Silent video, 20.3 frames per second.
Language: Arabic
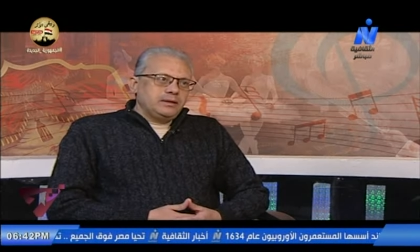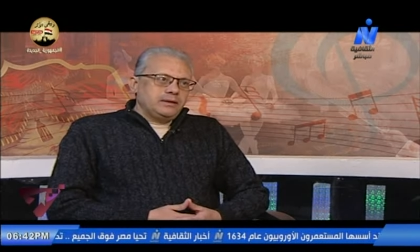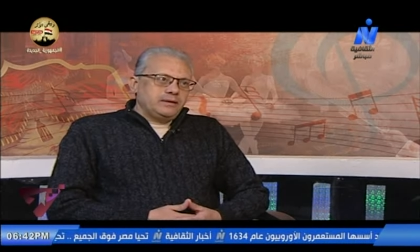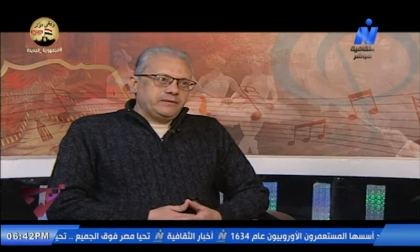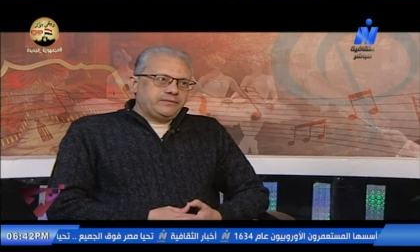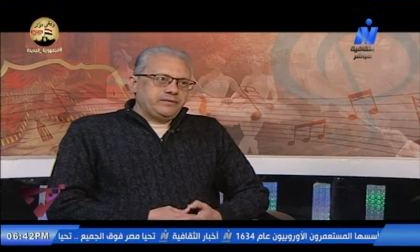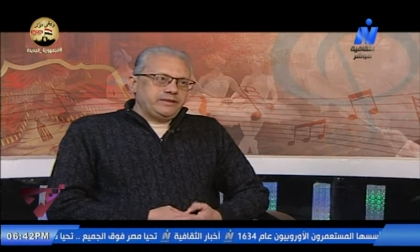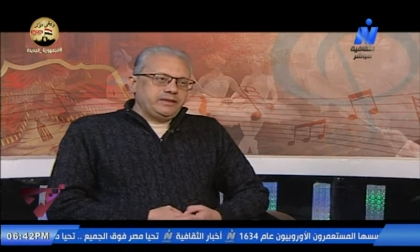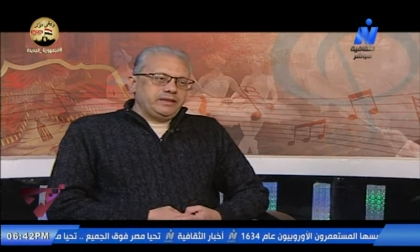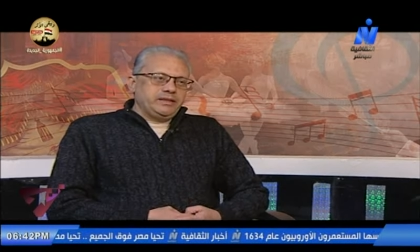
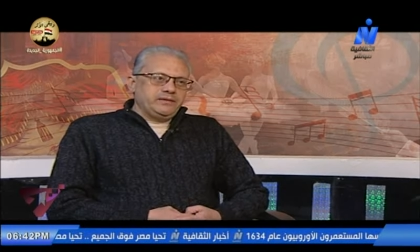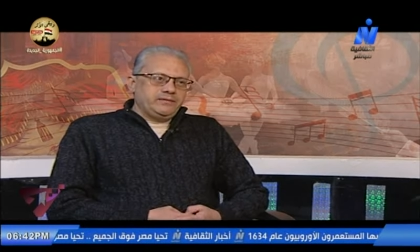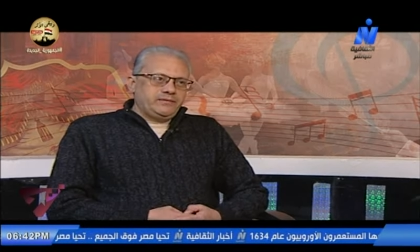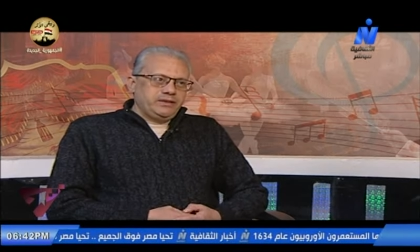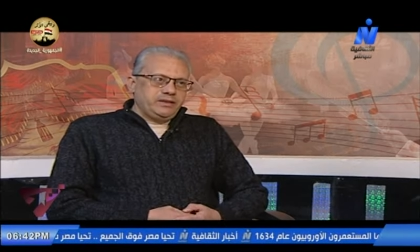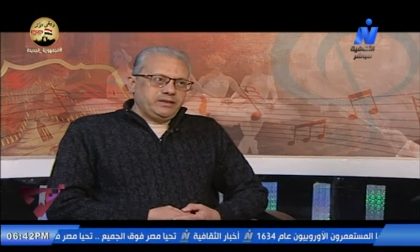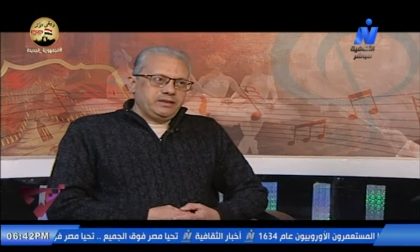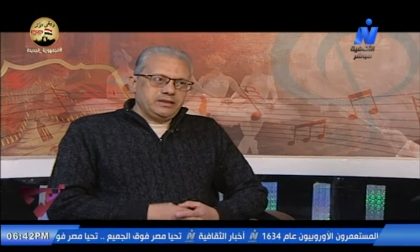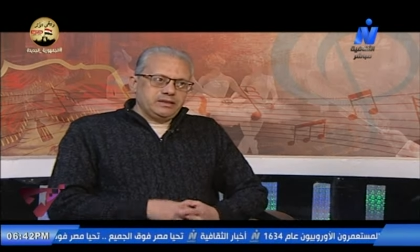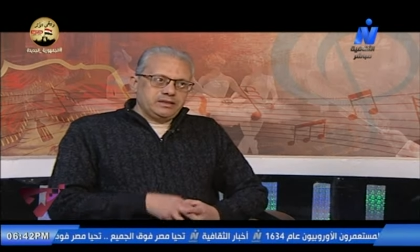في
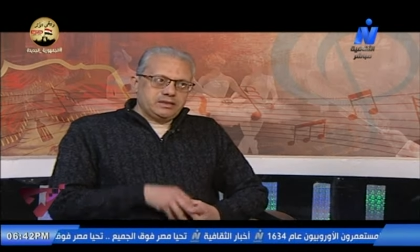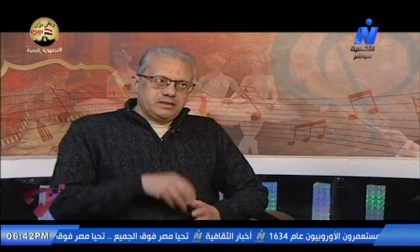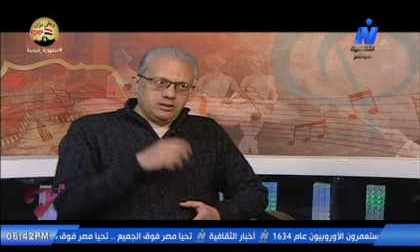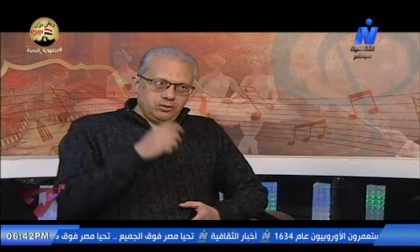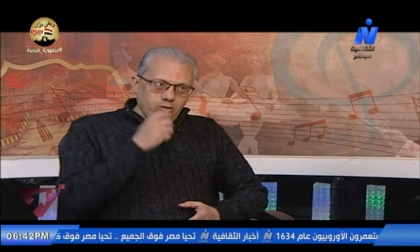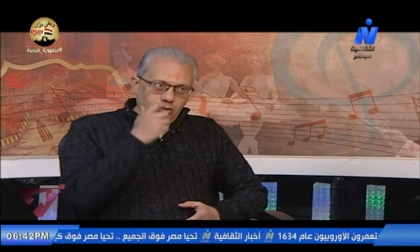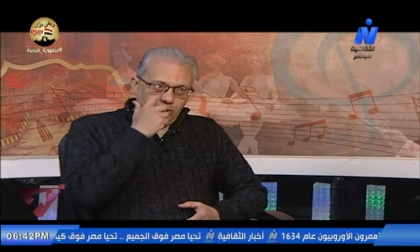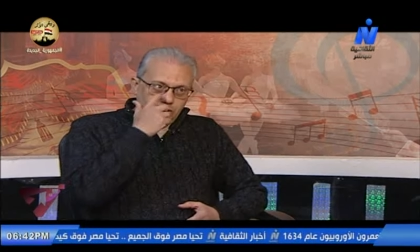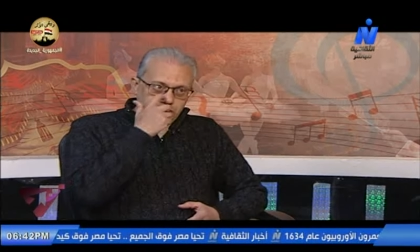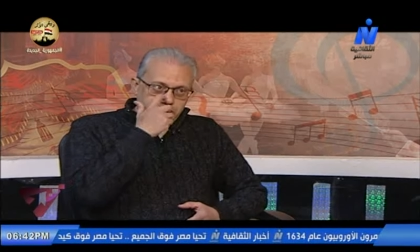في
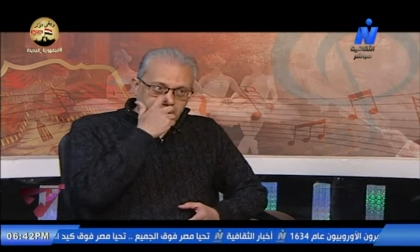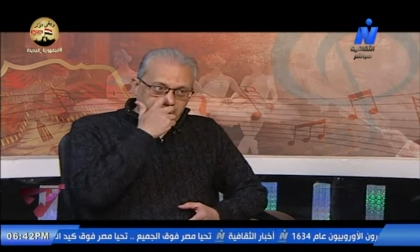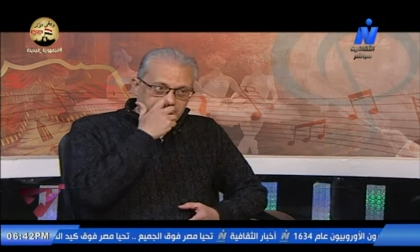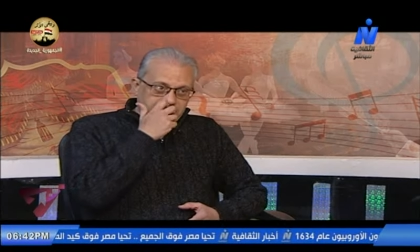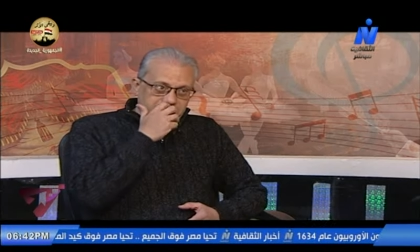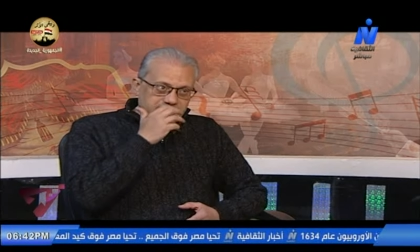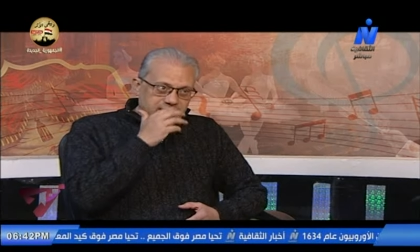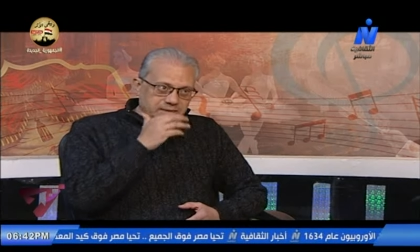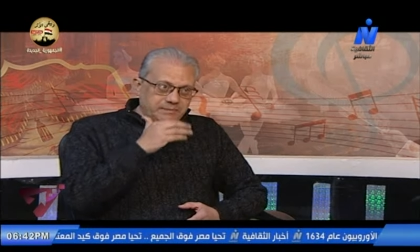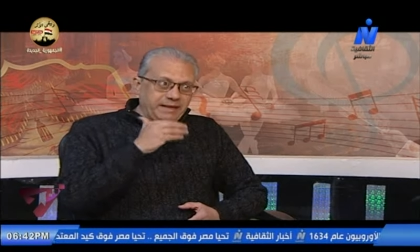دخول
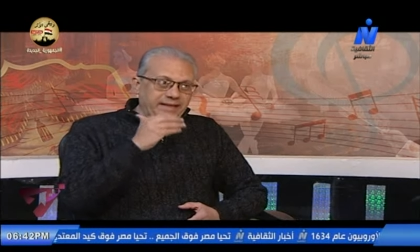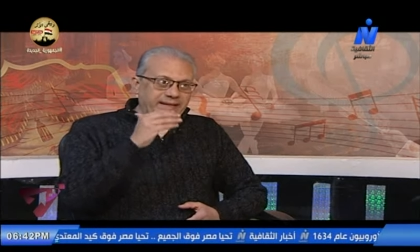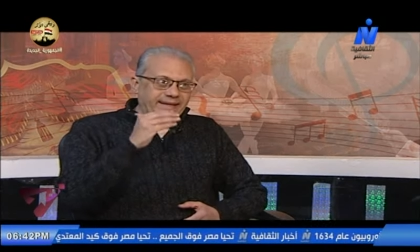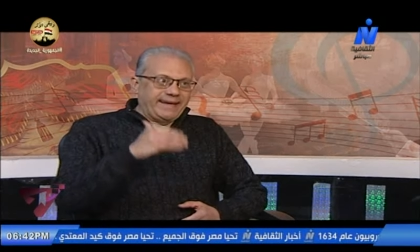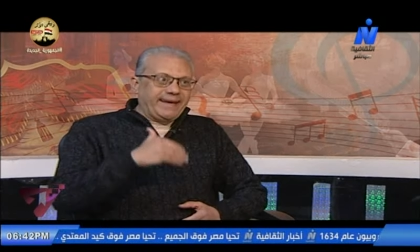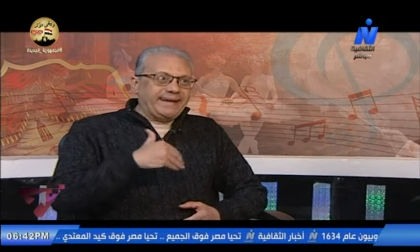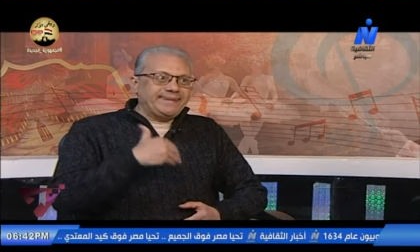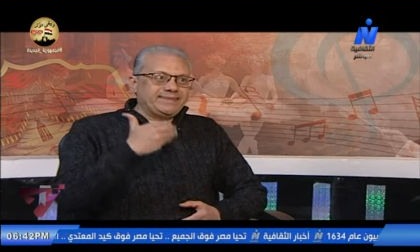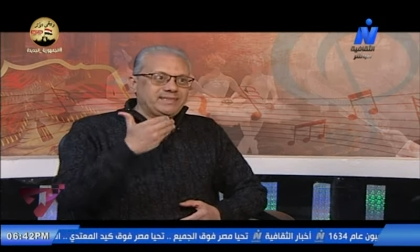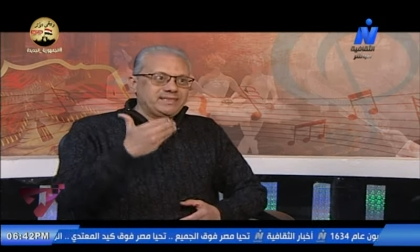صناعه السينما لان
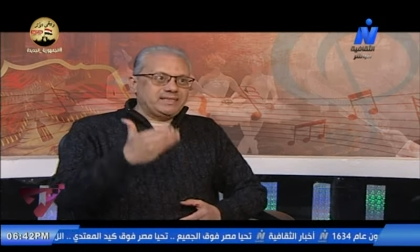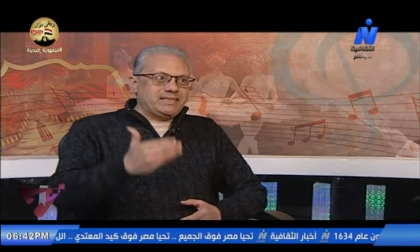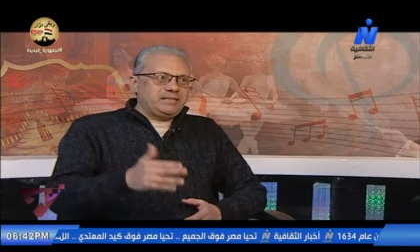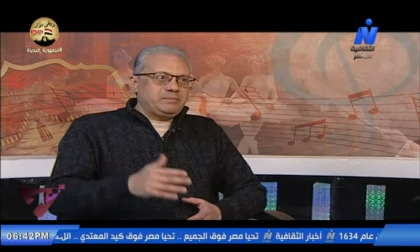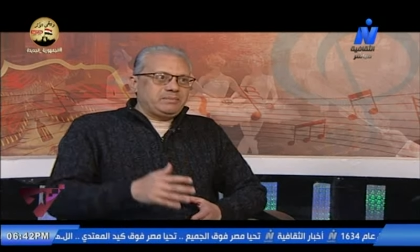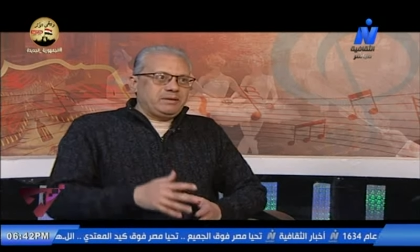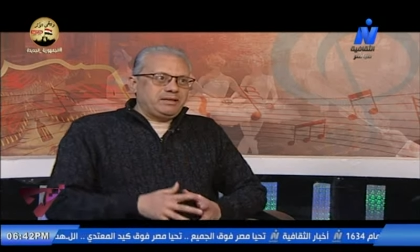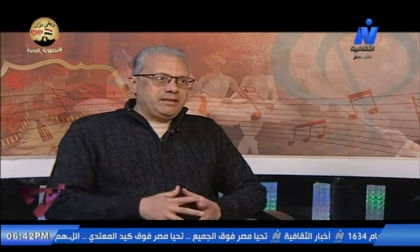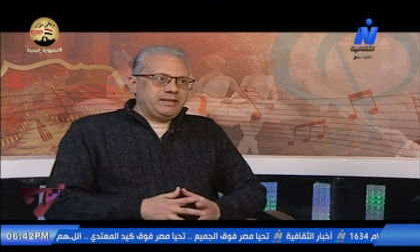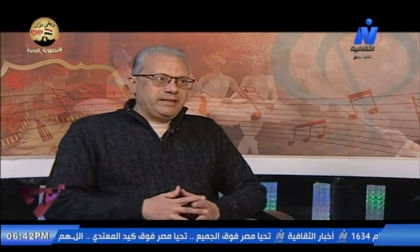كانت
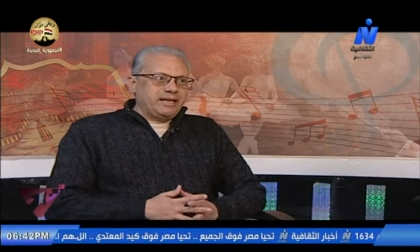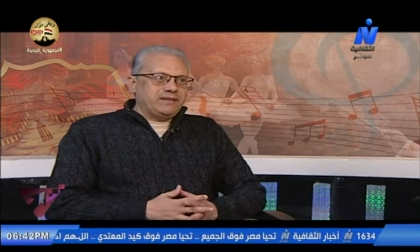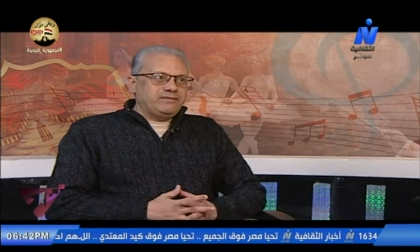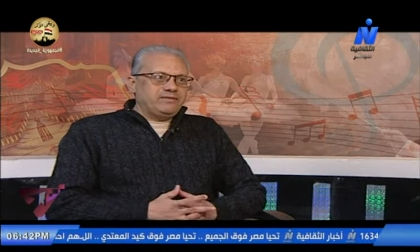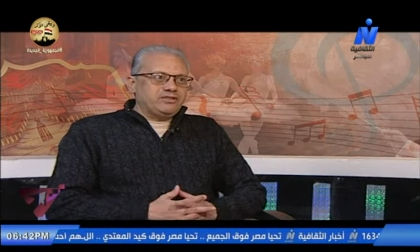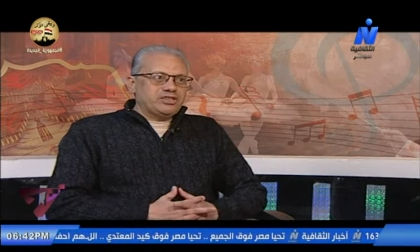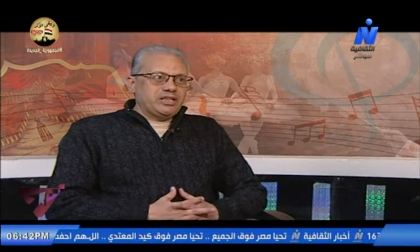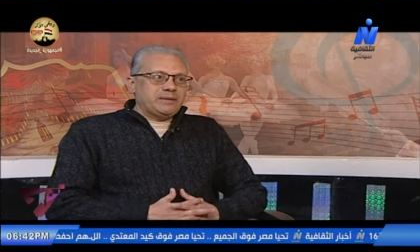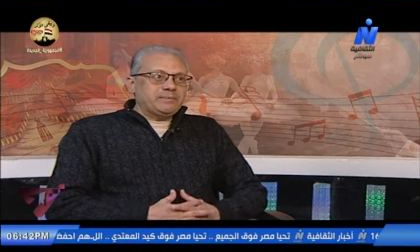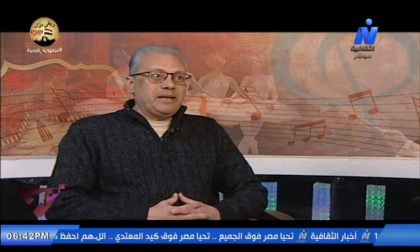السينما هناك
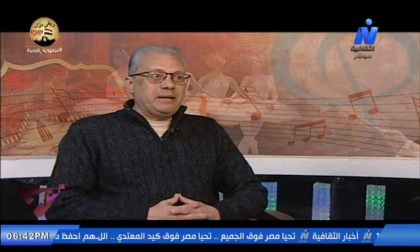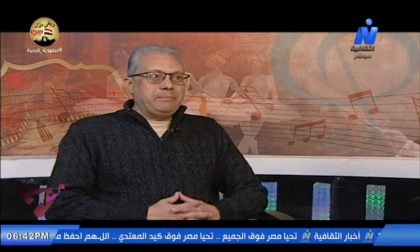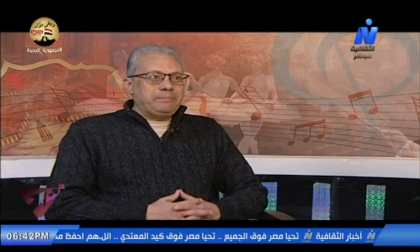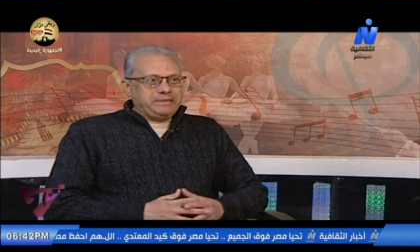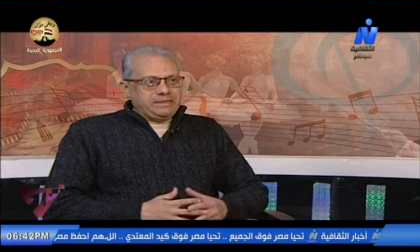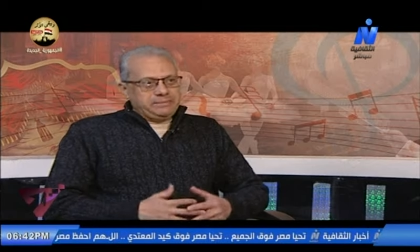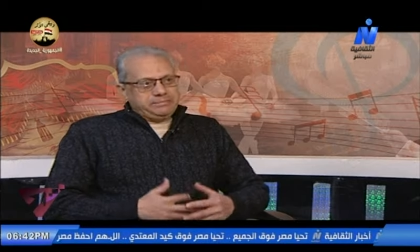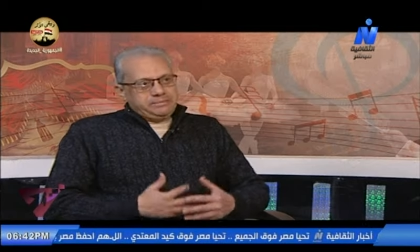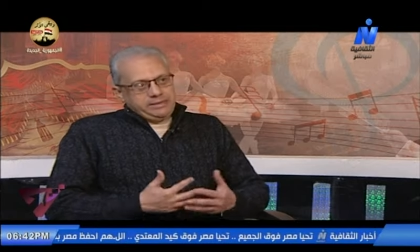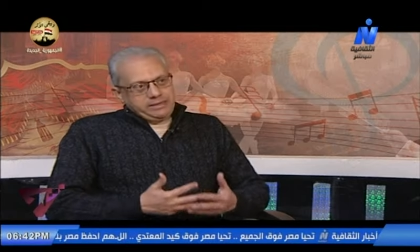في الشام
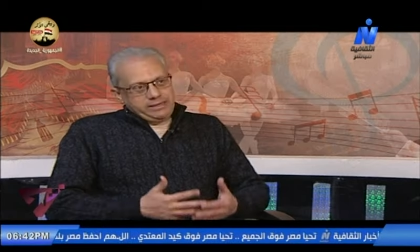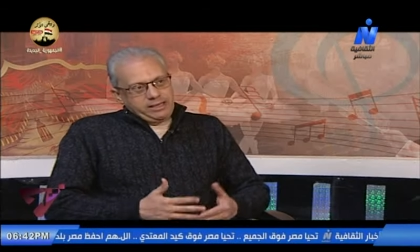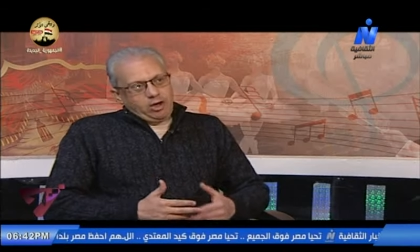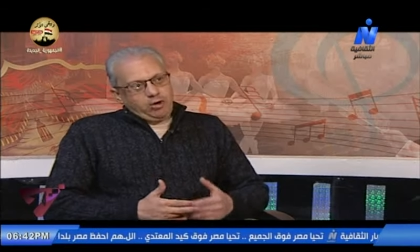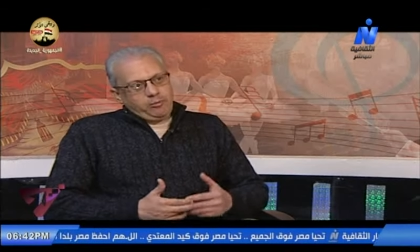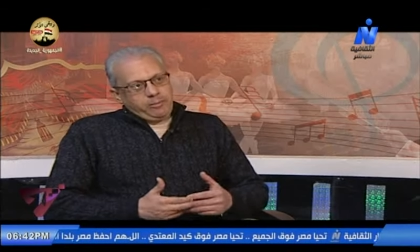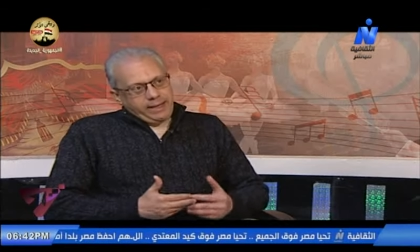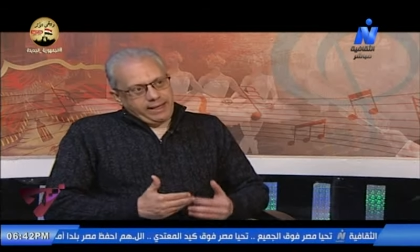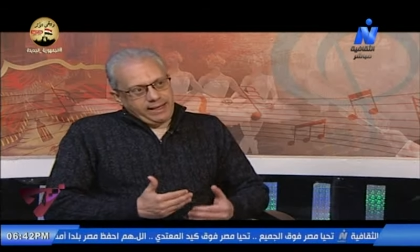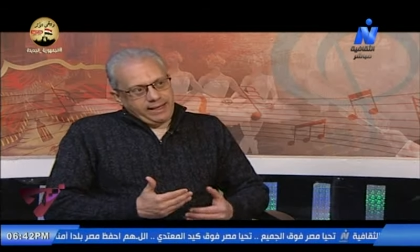كانت بتبتدي
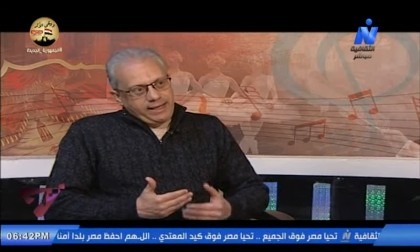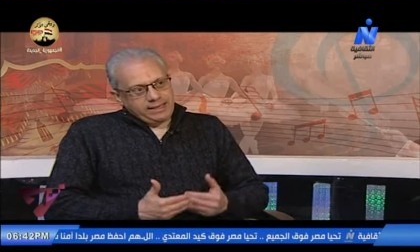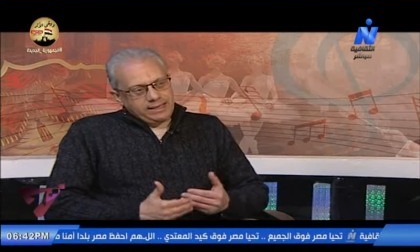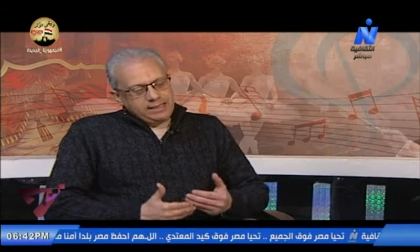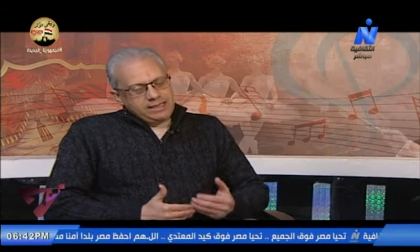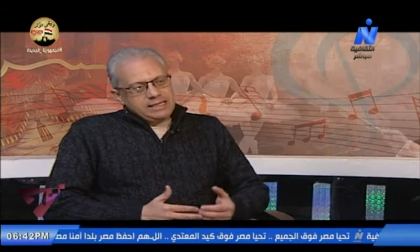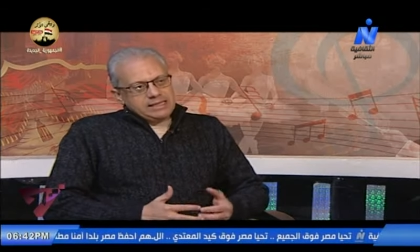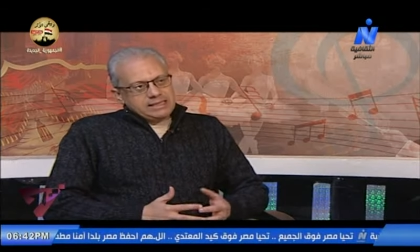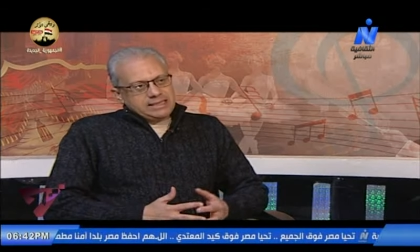او بقى لها